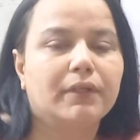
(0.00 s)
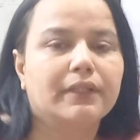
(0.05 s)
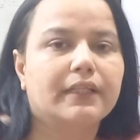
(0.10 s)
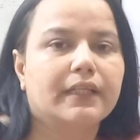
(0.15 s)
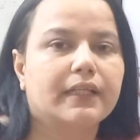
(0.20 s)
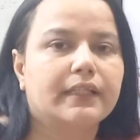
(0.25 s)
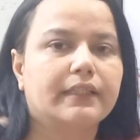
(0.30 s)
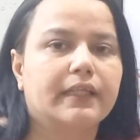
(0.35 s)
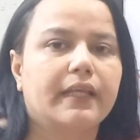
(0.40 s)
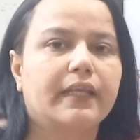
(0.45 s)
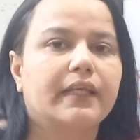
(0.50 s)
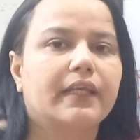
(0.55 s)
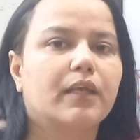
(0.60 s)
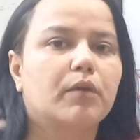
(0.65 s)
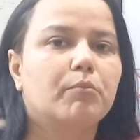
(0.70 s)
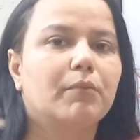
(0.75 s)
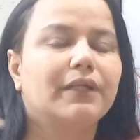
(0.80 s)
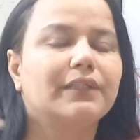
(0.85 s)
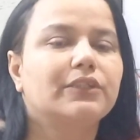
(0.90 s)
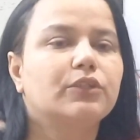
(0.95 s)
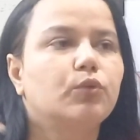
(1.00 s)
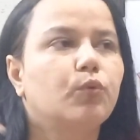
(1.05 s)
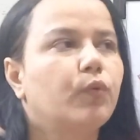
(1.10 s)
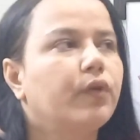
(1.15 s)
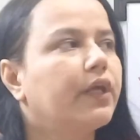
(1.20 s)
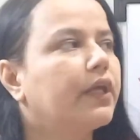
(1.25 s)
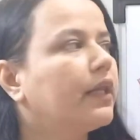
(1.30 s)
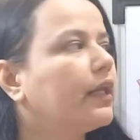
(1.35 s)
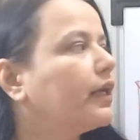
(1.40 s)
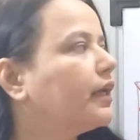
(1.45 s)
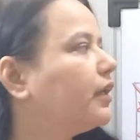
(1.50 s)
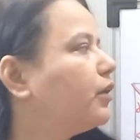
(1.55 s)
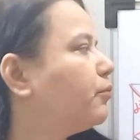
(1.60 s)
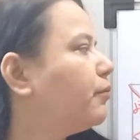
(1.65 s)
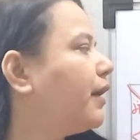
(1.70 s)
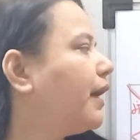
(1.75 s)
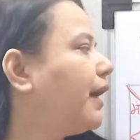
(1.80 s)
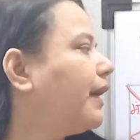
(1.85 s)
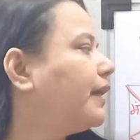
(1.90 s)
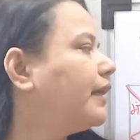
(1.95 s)
पंद्रह तारीख के बाद सूर्य लग्न
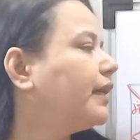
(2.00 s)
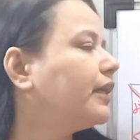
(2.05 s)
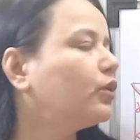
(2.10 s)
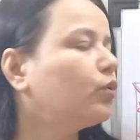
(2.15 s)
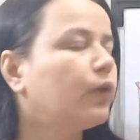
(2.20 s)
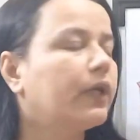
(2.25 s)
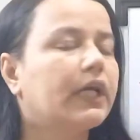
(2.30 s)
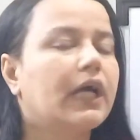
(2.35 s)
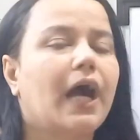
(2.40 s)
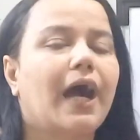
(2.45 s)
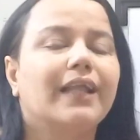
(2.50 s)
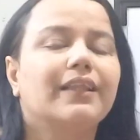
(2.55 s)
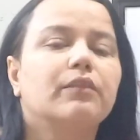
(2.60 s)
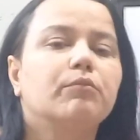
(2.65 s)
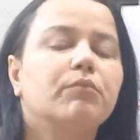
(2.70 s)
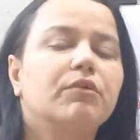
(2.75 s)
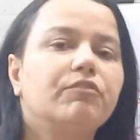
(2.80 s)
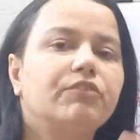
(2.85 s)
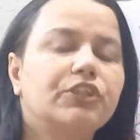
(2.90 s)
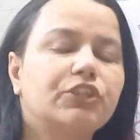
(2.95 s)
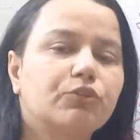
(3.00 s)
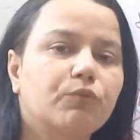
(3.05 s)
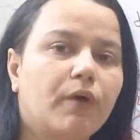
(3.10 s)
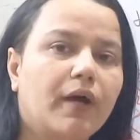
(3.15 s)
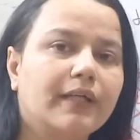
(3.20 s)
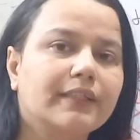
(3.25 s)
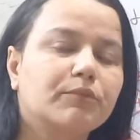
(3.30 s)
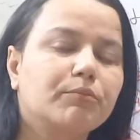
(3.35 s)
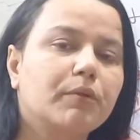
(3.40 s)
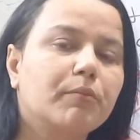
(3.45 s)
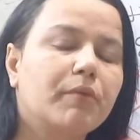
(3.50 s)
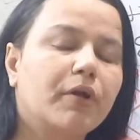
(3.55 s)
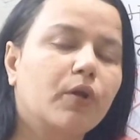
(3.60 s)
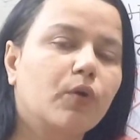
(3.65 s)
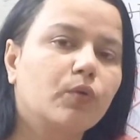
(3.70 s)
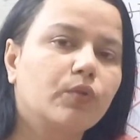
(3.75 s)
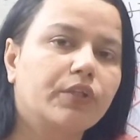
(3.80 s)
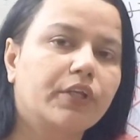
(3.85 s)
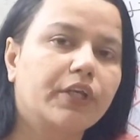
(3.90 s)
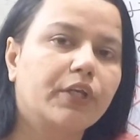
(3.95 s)
में आएंगे तो एक आत्मविश्वास में
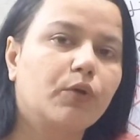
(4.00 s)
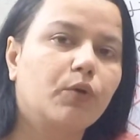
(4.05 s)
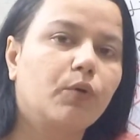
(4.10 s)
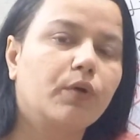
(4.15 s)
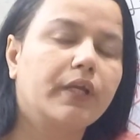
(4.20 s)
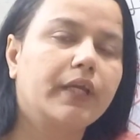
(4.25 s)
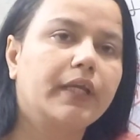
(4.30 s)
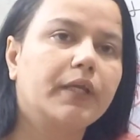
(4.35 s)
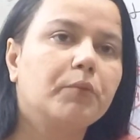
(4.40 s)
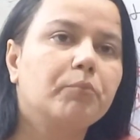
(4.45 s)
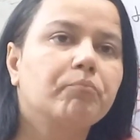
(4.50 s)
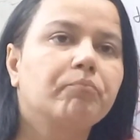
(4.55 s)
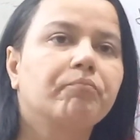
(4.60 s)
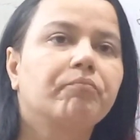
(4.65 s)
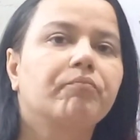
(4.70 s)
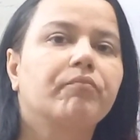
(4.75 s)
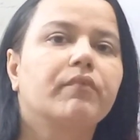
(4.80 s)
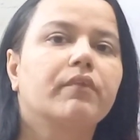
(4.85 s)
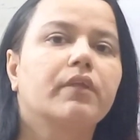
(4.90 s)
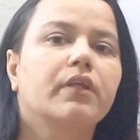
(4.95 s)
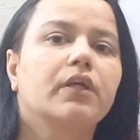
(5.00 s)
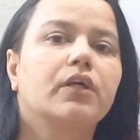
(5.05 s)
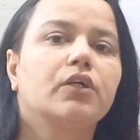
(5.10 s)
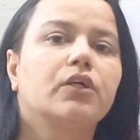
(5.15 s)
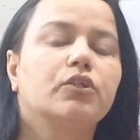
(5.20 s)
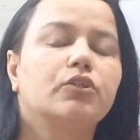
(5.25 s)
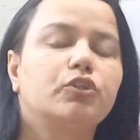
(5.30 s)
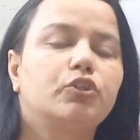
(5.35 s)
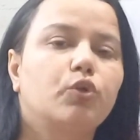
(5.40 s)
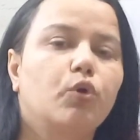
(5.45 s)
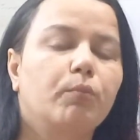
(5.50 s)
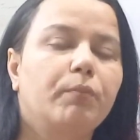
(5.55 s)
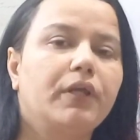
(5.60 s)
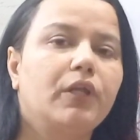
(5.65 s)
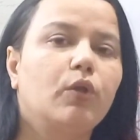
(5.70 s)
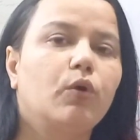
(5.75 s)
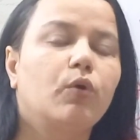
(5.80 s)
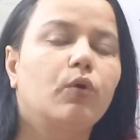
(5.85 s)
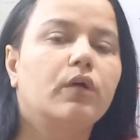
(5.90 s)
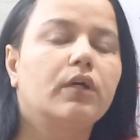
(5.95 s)
बढ़ोतरी होगी जो भी
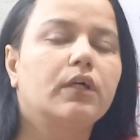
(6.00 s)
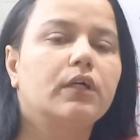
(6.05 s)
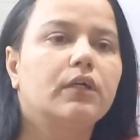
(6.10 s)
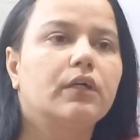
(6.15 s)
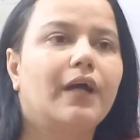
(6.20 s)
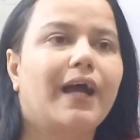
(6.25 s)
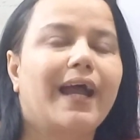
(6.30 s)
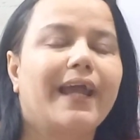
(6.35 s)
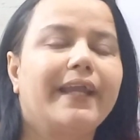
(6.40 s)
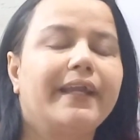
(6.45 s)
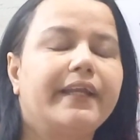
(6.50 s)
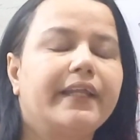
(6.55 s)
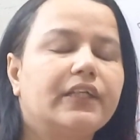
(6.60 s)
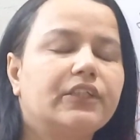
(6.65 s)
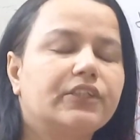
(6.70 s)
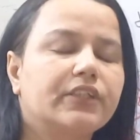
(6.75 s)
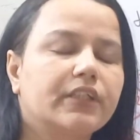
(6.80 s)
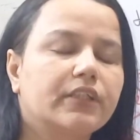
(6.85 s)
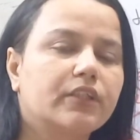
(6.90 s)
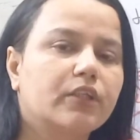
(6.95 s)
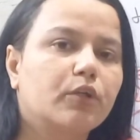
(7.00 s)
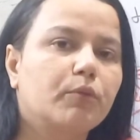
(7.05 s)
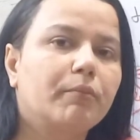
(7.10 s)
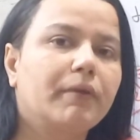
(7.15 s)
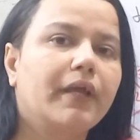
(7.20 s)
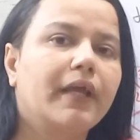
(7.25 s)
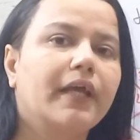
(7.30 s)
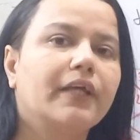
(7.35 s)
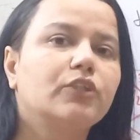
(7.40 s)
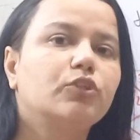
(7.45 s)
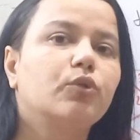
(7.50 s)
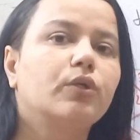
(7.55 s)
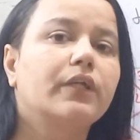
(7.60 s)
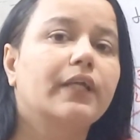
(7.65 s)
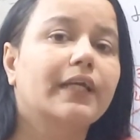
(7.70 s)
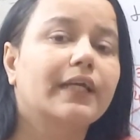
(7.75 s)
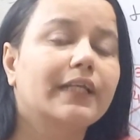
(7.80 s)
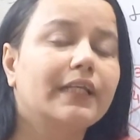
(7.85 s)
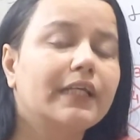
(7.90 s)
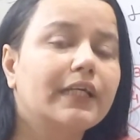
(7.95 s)
लोग आईटी क्षेत्र में है जो
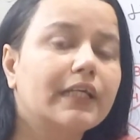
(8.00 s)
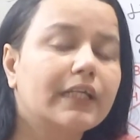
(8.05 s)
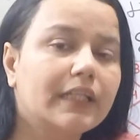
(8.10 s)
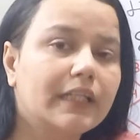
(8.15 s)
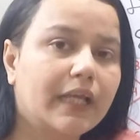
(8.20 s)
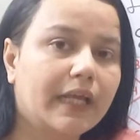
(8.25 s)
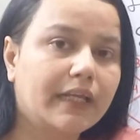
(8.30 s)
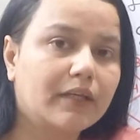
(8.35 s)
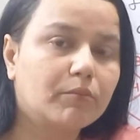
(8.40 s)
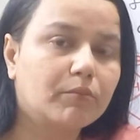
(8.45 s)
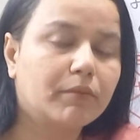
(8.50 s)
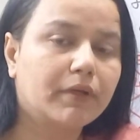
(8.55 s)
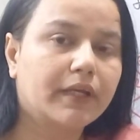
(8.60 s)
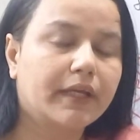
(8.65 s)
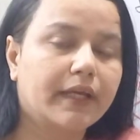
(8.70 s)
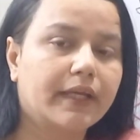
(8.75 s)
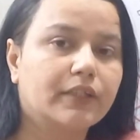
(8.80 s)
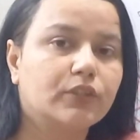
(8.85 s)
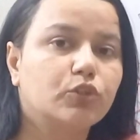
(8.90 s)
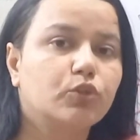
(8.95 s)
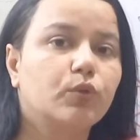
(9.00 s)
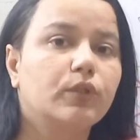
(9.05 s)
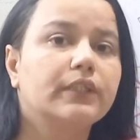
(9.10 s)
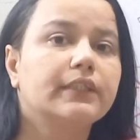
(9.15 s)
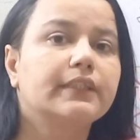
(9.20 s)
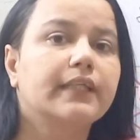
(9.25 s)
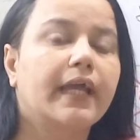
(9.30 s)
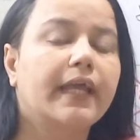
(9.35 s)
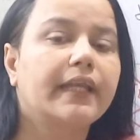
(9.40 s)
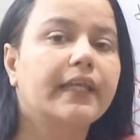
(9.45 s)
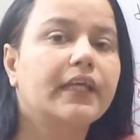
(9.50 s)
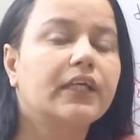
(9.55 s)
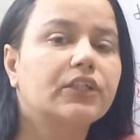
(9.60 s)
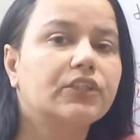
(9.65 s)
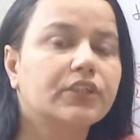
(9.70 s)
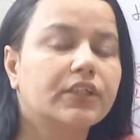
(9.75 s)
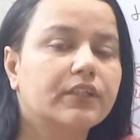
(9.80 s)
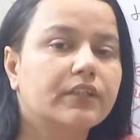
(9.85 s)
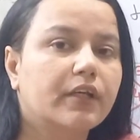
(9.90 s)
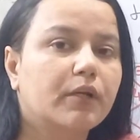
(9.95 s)
टेक्निकल लाइन में है जो डिजाइनिंग
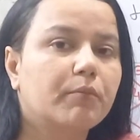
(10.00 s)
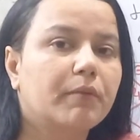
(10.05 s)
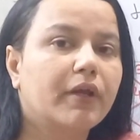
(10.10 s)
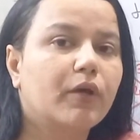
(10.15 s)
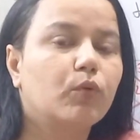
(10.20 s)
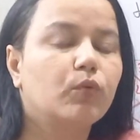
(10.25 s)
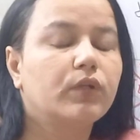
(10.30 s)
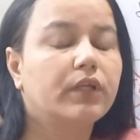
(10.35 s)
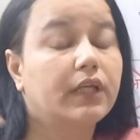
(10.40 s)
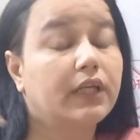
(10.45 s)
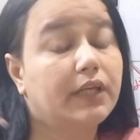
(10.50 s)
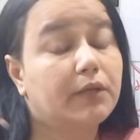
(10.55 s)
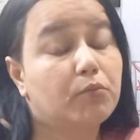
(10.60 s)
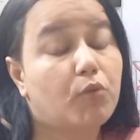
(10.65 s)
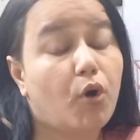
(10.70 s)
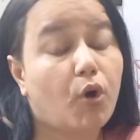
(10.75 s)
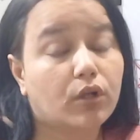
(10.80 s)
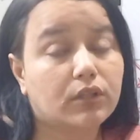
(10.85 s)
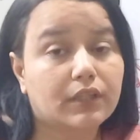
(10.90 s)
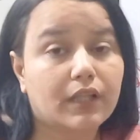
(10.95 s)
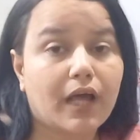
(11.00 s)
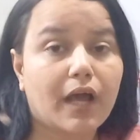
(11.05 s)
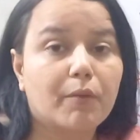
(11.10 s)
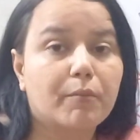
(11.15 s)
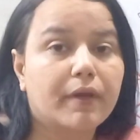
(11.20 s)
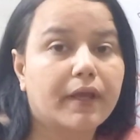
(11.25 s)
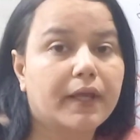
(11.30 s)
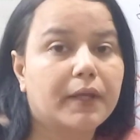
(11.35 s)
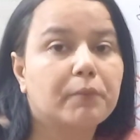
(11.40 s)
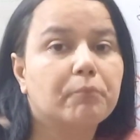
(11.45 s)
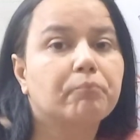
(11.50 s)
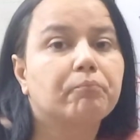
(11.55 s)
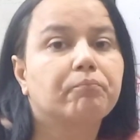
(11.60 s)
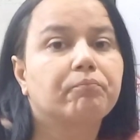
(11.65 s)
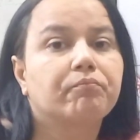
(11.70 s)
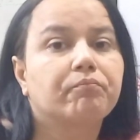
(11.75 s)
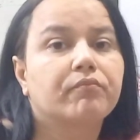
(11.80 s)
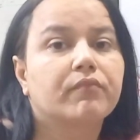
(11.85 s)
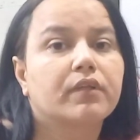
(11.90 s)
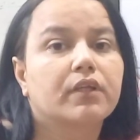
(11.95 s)
क्षेत्र में है उनके लिए बहुत लाभ है
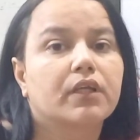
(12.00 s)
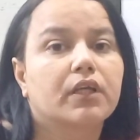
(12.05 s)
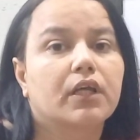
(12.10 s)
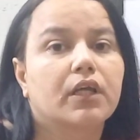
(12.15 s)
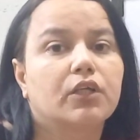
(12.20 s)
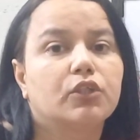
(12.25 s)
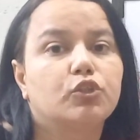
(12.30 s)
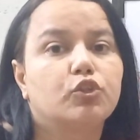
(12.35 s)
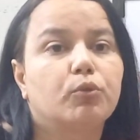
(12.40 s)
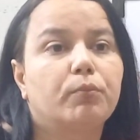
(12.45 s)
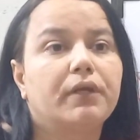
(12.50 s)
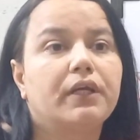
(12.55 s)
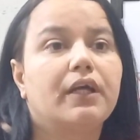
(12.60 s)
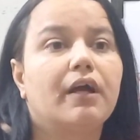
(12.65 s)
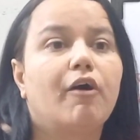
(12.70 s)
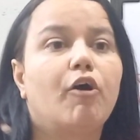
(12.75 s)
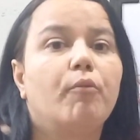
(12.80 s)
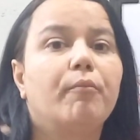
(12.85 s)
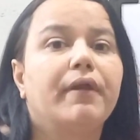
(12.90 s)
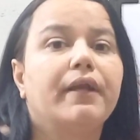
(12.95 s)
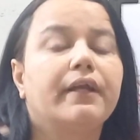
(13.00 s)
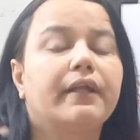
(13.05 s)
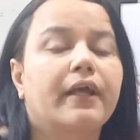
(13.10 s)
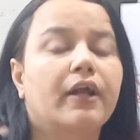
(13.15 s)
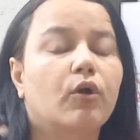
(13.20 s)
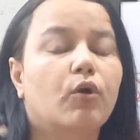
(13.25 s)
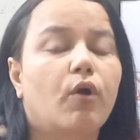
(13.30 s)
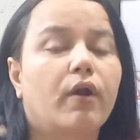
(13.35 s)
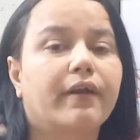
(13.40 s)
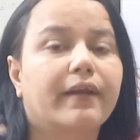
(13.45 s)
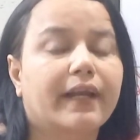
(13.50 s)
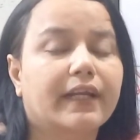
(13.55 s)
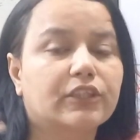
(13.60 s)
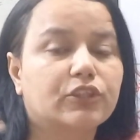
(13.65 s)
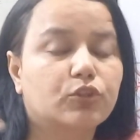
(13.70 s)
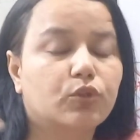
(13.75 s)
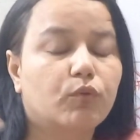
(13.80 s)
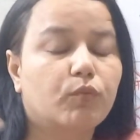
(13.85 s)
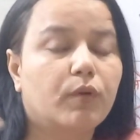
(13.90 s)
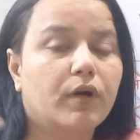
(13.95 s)
जो भी गवर्नमेंट
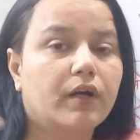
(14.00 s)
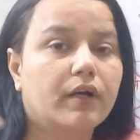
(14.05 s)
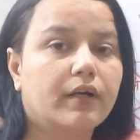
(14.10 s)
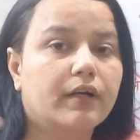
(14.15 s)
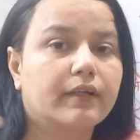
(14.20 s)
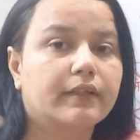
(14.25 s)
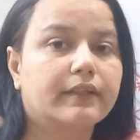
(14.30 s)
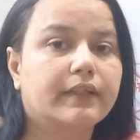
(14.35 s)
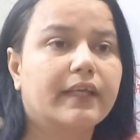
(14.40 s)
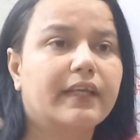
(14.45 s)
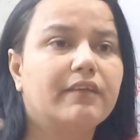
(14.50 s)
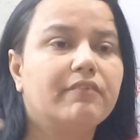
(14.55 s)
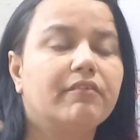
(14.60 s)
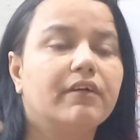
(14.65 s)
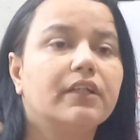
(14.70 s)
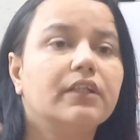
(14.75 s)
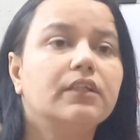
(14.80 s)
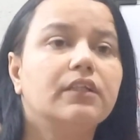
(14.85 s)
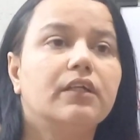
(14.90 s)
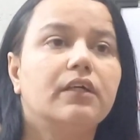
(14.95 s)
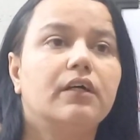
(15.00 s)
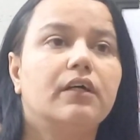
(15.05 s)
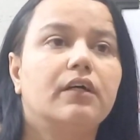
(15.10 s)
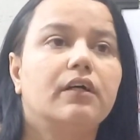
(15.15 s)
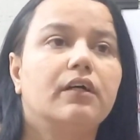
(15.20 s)
कॉन्ट्रेक्चुअल वर्क करते हैं इवन